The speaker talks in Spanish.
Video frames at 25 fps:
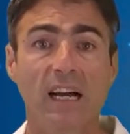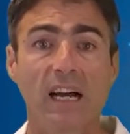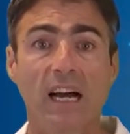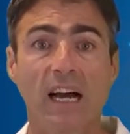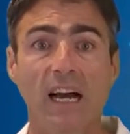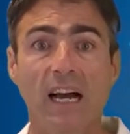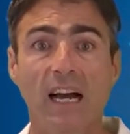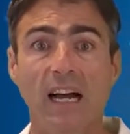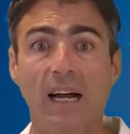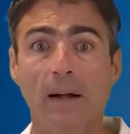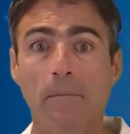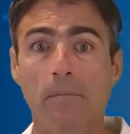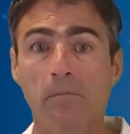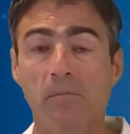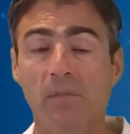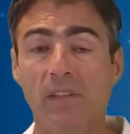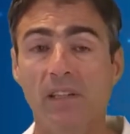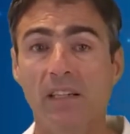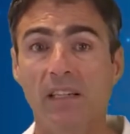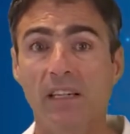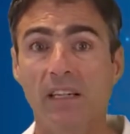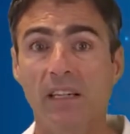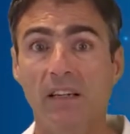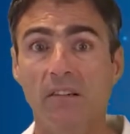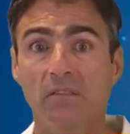a
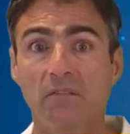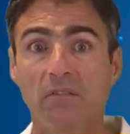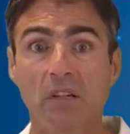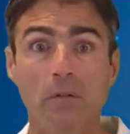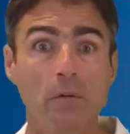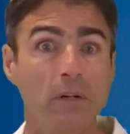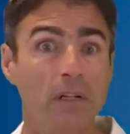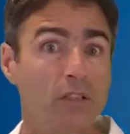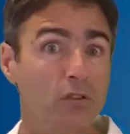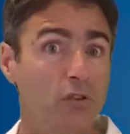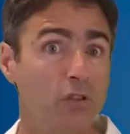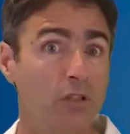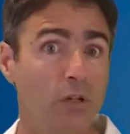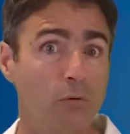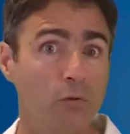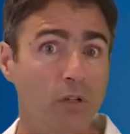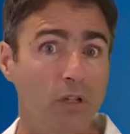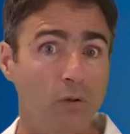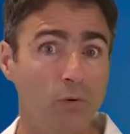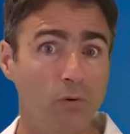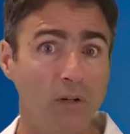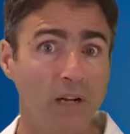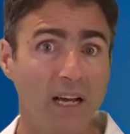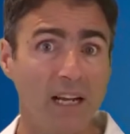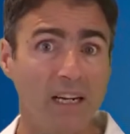eh, fibrilación
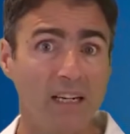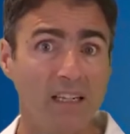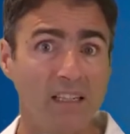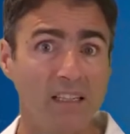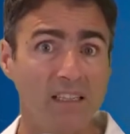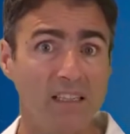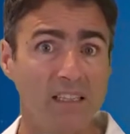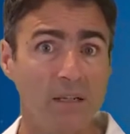auricular,